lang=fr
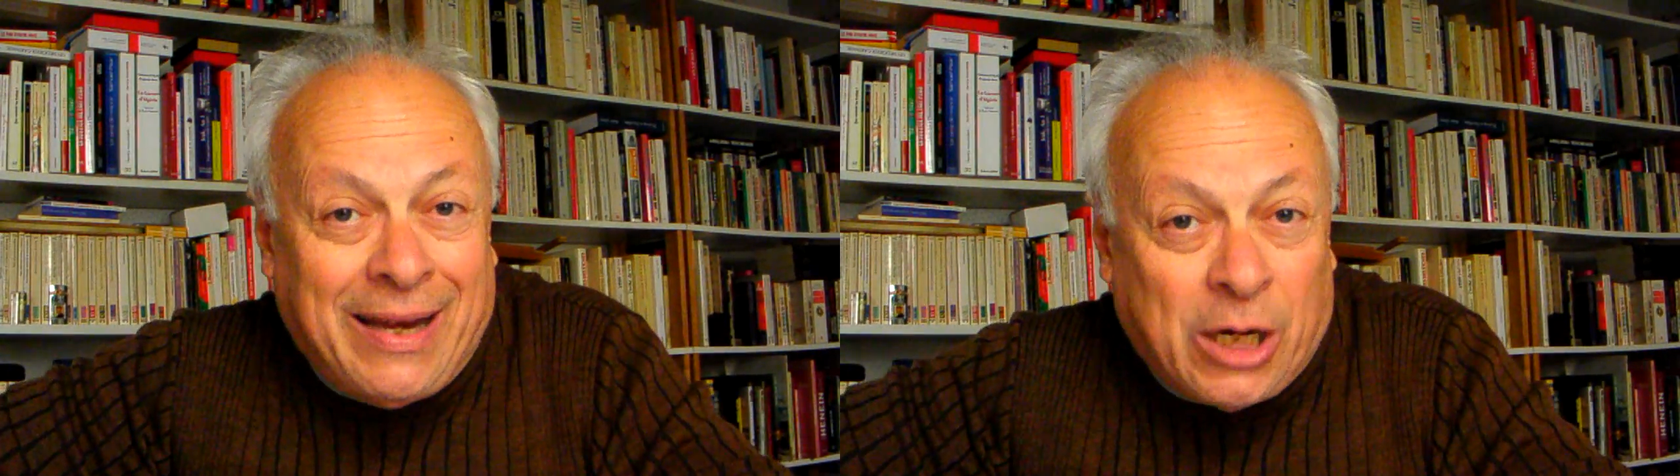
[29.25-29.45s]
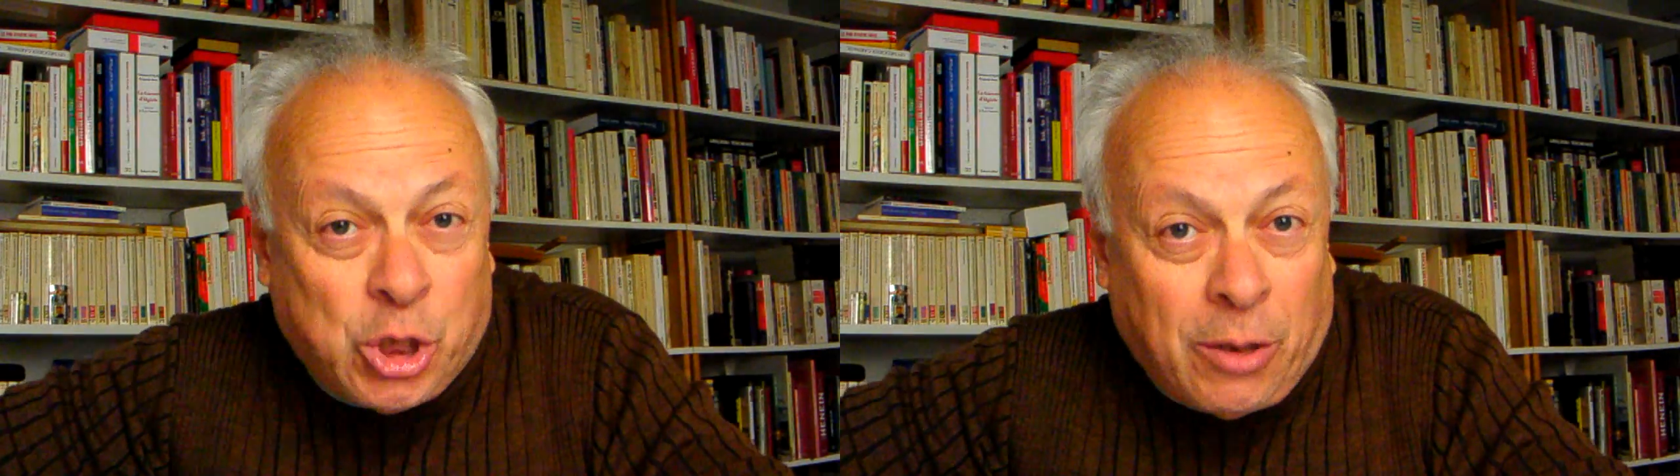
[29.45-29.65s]
et
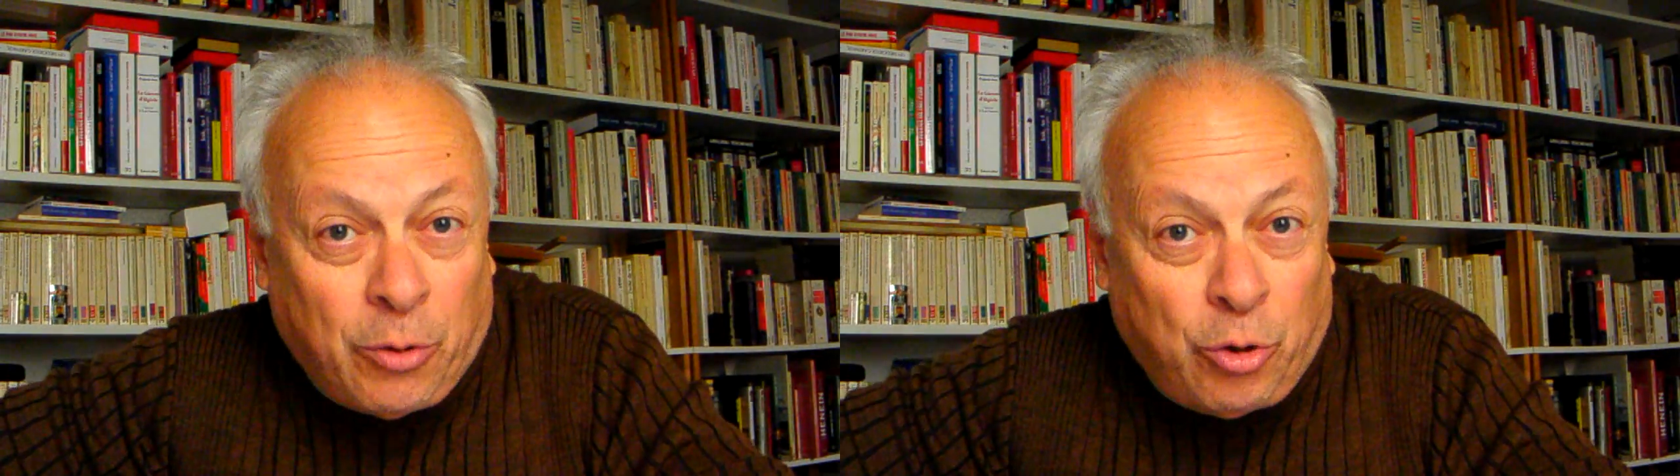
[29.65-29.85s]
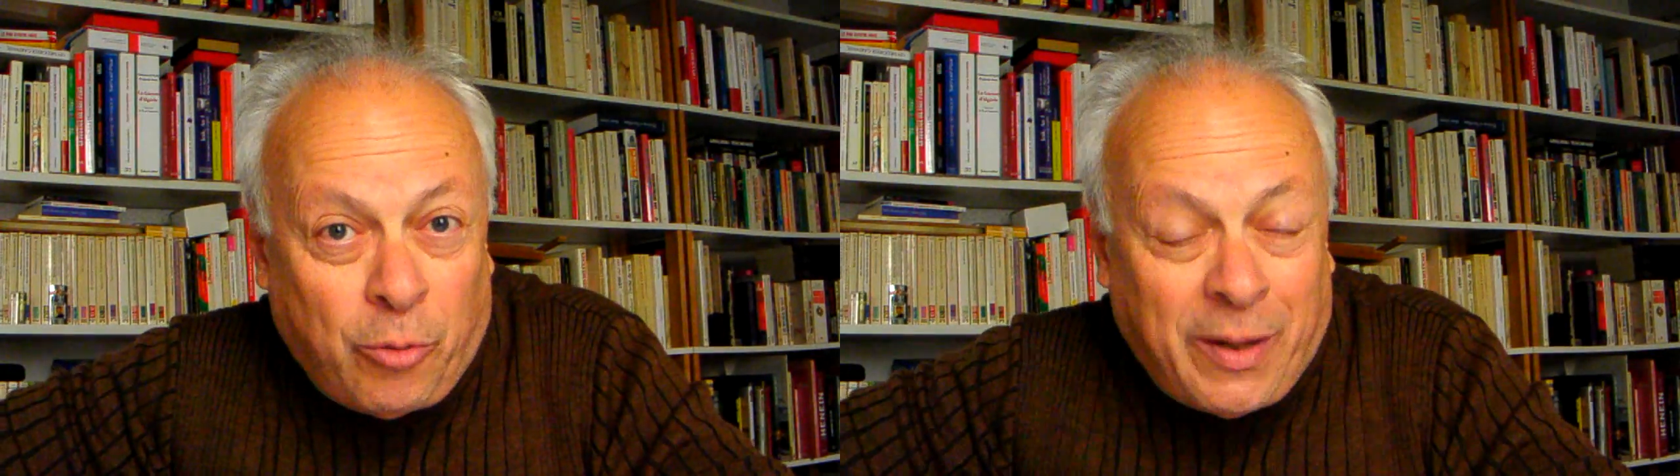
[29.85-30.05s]
la
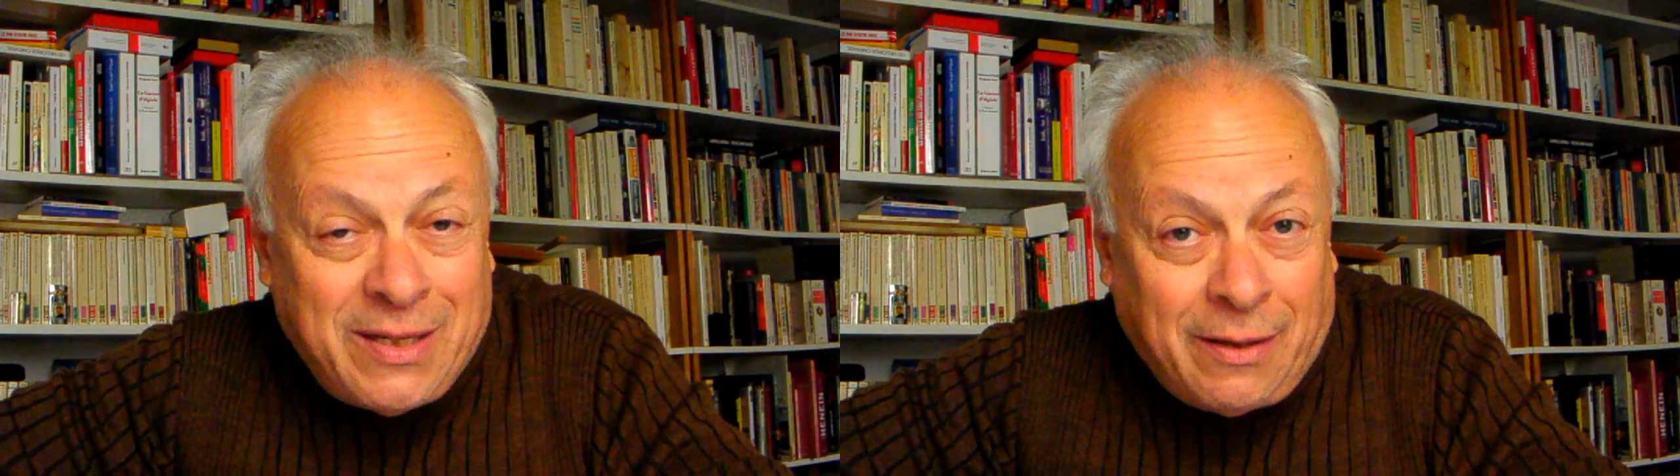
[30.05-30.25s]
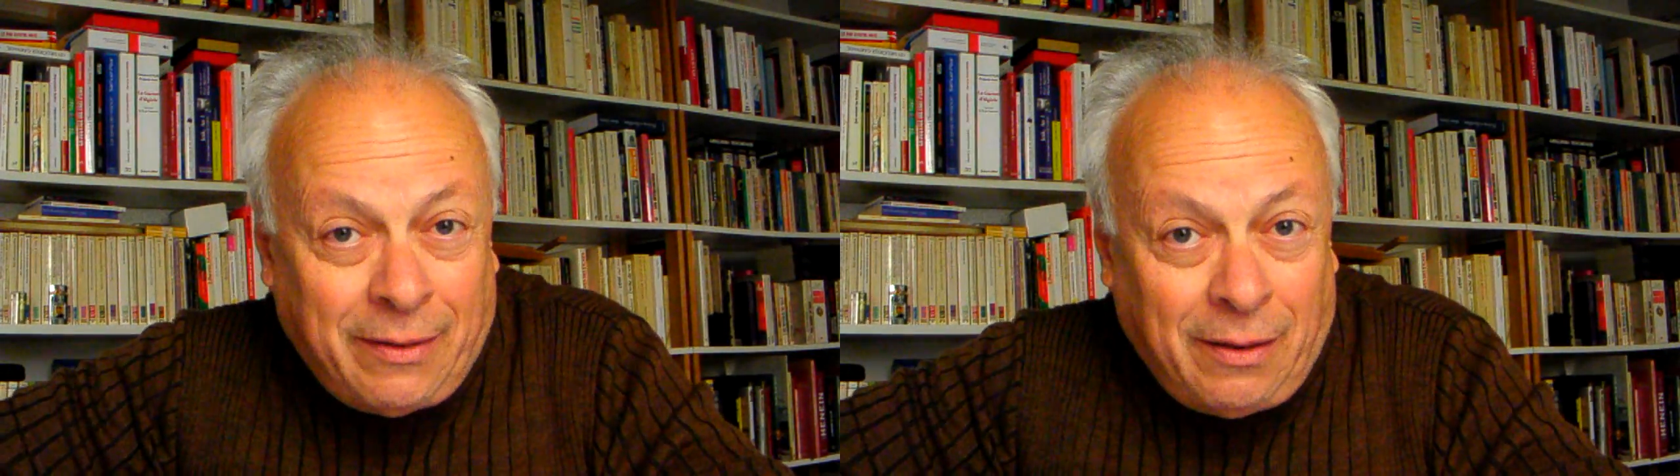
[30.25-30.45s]
Chambre de
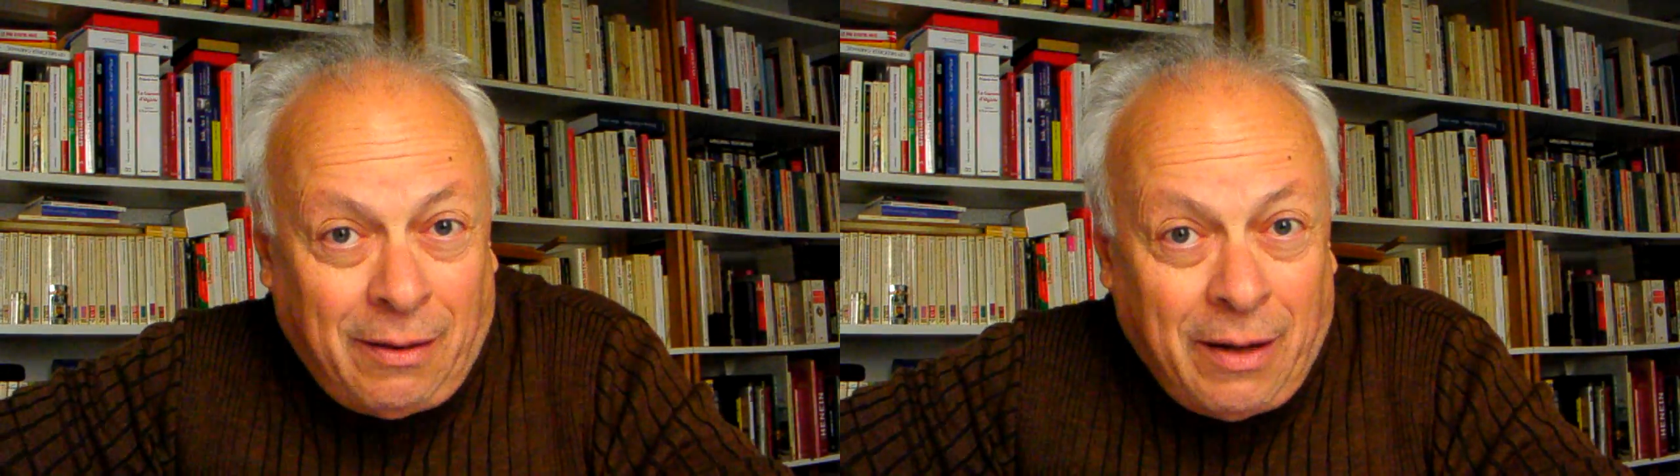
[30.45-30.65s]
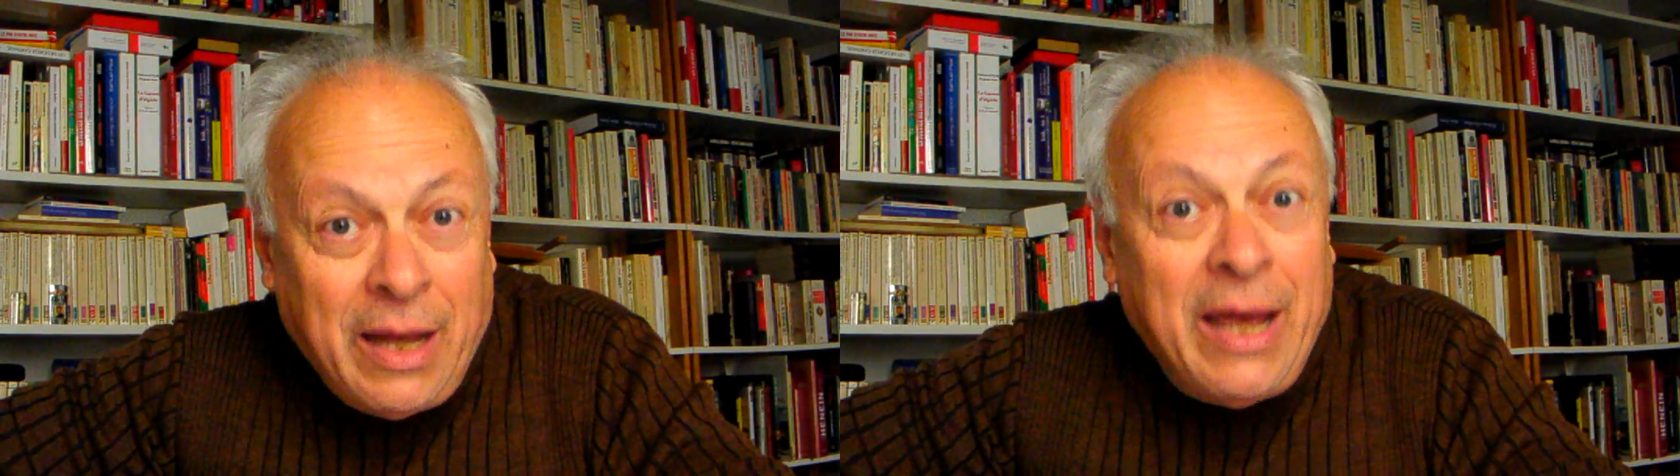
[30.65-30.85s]
représentants.